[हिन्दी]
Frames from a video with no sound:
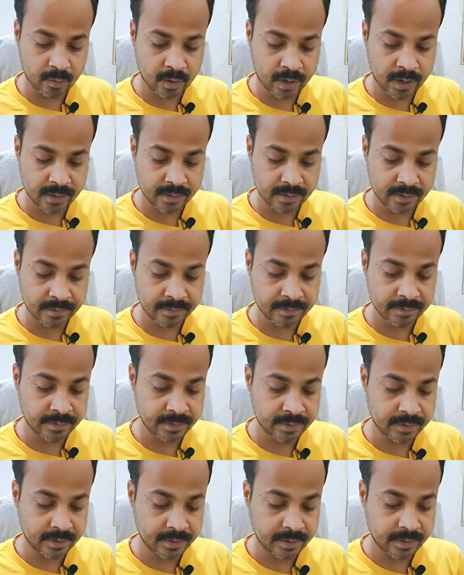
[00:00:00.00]
इनपुट वन
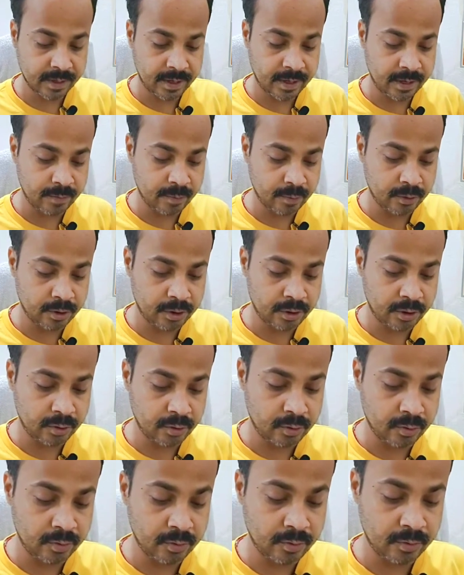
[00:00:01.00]
इनपुट
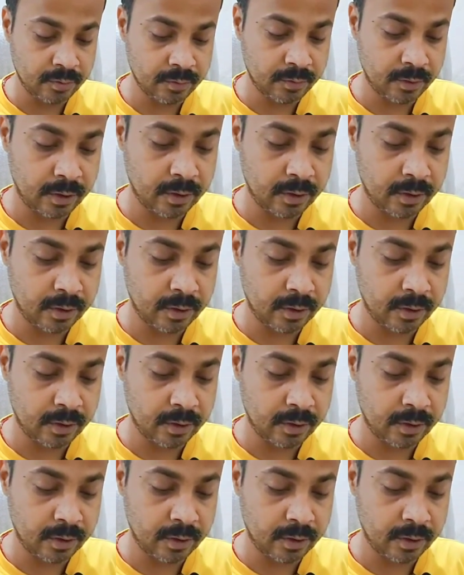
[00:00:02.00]
टू